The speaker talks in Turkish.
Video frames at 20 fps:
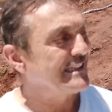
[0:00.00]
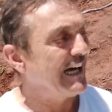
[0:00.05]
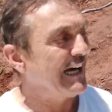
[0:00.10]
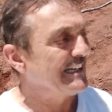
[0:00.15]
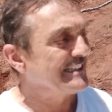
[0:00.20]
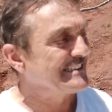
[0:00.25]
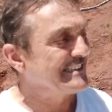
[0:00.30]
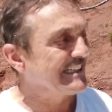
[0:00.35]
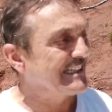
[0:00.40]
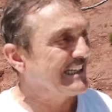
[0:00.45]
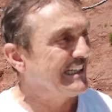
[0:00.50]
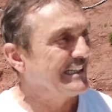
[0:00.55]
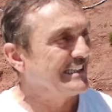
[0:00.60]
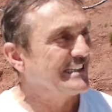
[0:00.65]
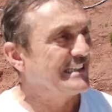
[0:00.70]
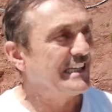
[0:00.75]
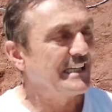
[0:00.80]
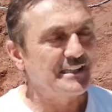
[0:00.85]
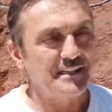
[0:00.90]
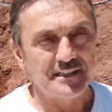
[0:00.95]
tanzikli
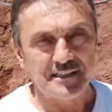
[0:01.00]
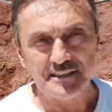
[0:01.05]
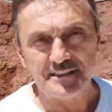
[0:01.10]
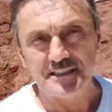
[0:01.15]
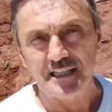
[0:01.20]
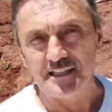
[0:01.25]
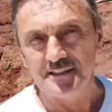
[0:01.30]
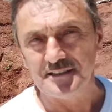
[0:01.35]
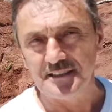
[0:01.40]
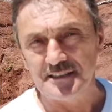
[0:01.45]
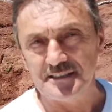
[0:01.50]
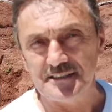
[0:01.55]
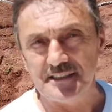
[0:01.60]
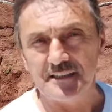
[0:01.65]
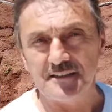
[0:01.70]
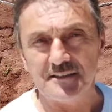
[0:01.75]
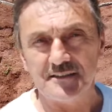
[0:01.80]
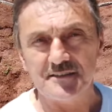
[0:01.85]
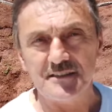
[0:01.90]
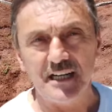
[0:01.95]
dediniz, tanziksiz
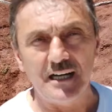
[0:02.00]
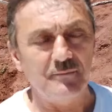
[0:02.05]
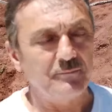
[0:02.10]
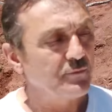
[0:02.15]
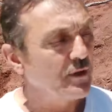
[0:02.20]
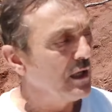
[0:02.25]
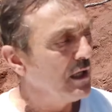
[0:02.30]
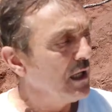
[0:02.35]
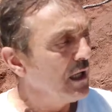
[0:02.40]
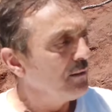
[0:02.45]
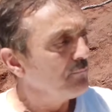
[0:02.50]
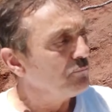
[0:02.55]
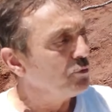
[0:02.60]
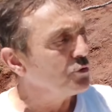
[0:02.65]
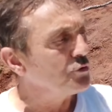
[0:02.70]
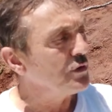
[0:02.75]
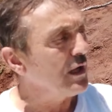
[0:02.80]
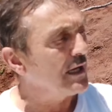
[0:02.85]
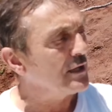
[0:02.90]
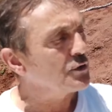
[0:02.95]
dediniz tamam mı? Evet.
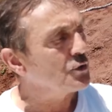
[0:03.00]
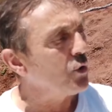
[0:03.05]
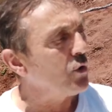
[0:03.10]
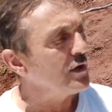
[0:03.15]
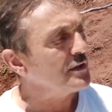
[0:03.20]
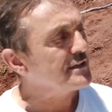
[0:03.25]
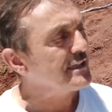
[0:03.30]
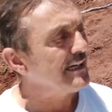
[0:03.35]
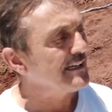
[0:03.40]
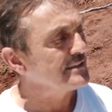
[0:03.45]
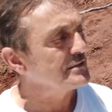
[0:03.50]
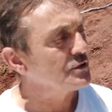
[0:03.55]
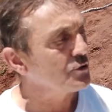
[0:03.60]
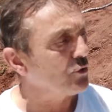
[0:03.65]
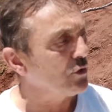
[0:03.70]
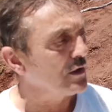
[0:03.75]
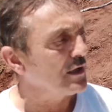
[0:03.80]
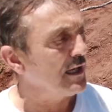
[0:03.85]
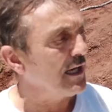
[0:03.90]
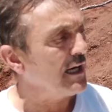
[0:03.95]
Bunlar doğa
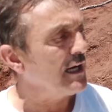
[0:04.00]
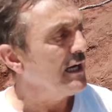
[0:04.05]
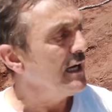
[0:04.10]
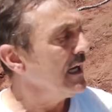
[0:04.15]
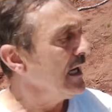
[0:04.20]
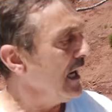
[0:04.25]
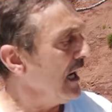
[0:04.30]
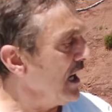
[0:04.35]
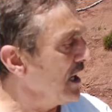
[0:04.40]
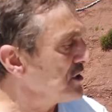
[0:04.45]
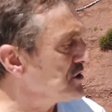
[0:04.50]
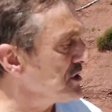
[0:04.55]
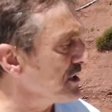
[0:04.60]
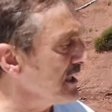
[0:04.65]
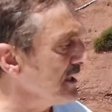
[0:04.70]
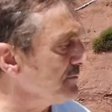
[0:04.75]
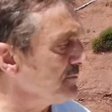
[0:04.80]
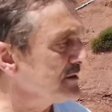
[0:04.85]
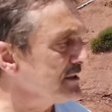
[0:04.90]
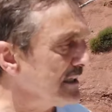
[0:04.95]
tanzik olarak
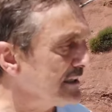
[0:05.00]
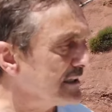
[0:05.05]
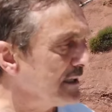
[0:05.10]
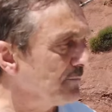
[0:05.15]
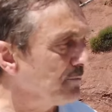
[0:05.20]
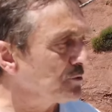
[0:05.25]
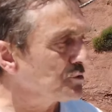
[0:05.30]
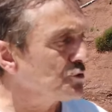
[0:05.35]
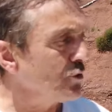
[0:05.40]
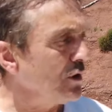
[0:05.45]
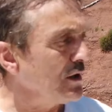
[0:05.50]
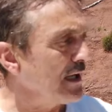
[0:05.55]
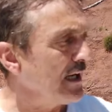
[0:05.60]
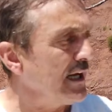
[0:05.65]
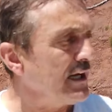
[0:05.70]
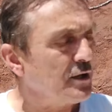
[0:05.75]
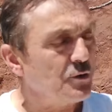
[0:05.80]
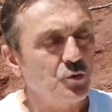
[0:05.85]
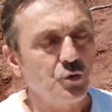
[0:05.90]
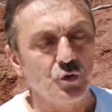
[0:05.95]
açık imsat deposu
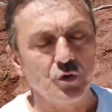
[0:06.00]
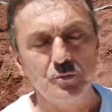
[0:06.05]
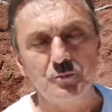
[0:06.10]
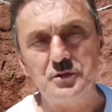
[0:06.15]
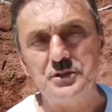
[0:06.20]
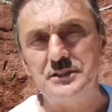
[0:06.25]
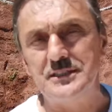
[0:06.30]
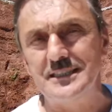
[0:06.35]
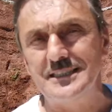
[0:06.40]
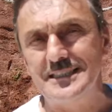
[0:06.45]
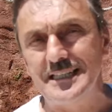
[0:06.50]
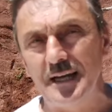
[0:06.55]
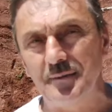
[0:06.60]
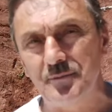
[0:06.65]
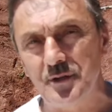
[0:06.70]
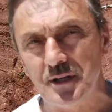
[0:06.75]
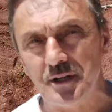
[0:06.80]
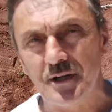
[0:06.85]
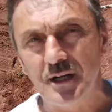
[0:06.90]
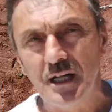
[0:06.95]
olarak kurulmuş
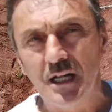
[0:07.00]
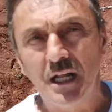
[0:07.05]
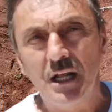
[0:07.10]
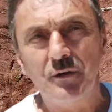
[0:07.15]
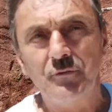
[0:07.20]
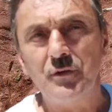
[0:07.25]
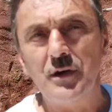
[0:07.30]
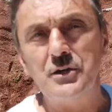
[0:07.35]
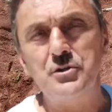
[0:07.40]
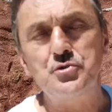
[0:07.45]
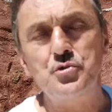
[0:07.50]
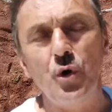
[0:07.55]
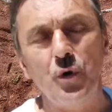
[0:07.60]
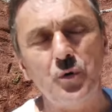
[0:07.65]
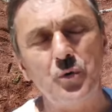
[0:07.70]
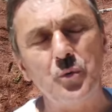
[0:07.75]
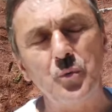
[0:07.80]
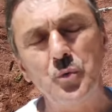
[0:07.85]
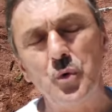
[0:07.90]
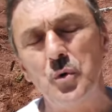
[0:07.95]
sistemdir. Ve
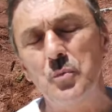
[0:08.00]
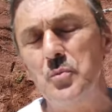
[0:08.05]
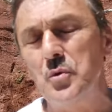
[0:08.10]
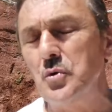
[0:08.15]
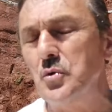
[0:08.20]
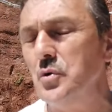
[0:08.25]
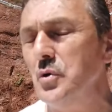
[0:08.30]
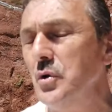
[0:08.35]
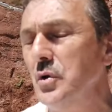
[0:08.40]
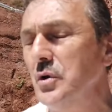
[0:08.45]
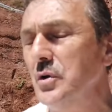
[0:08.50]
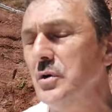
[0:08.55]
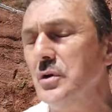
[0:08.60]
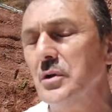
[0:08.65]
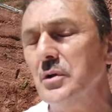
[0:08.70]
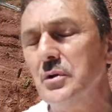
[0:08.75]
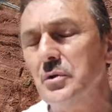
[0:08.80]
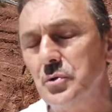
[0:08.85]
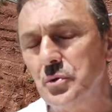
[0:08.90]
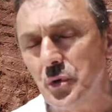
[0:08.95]
çok
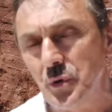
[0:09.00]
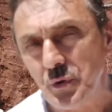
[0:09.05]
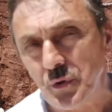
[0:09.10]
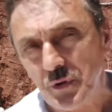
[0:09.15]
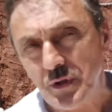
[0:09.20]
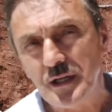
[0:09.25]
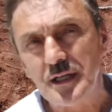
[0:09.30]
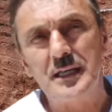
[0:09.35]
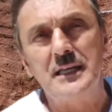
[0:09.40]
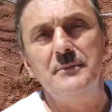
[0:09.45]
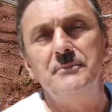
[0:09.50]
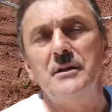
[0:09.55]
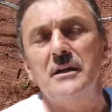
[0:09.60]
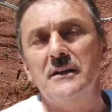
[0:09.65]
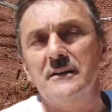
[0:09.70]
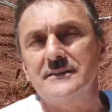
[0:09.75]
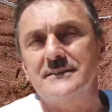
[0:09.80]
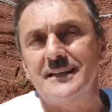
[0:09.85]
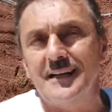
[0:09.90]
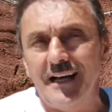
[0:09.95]
ömürlüdür. Kimden
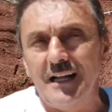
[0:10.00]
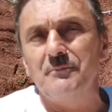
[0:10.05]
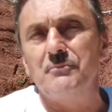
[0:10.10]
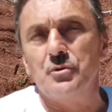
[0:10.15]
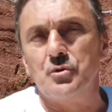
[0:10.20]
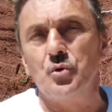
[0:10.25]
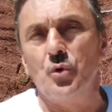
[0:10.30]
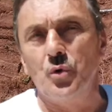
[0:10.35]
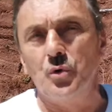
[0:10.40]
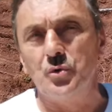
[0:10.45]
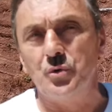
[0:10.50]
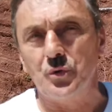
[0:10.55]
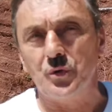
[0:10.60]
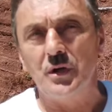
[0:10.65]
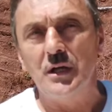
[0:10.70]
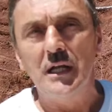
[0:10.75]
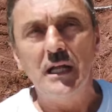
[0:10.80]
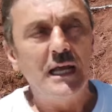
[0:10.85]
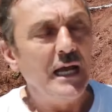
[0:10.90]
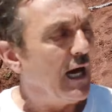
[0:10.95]
alırsan al bu doğrudur.
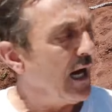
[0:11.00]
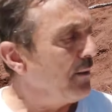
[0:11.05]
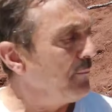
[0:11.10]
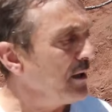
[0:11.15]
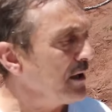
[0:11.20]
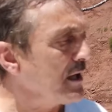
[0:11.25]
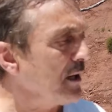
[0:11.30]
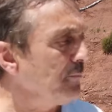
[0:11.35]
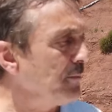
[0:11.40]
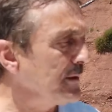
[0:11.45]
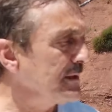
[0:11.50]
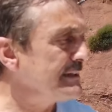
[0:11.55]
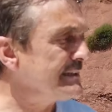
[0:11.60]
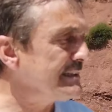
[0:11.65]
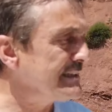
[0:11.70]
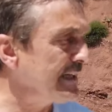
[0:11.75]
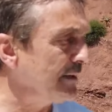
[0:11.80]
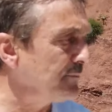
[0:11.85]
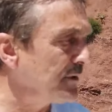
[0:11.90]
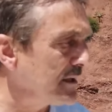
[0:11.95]
Ama kapalı
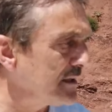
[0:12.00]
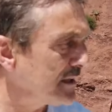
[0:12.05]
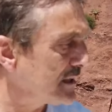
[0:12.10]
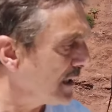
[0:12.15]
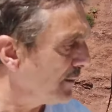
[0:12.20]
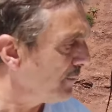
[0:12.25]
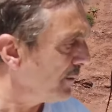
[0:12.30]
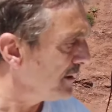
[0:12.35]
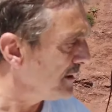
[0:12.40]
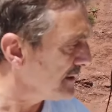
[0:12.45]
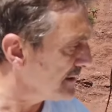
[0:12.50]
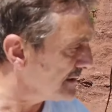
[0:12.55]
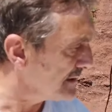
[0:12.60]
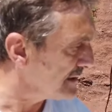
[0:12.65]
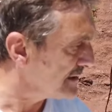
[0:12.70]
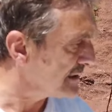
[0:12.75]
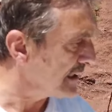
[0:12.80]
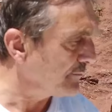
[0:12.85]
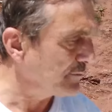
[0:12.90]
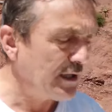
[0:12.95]
sistem dedi, kapalı
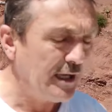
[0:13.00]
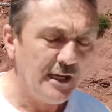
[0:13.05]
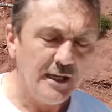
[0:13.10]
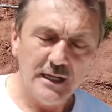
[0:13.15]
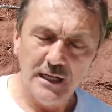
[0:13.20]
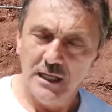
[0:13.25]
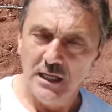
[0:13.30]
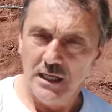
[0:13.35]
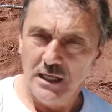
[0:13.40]
sistemde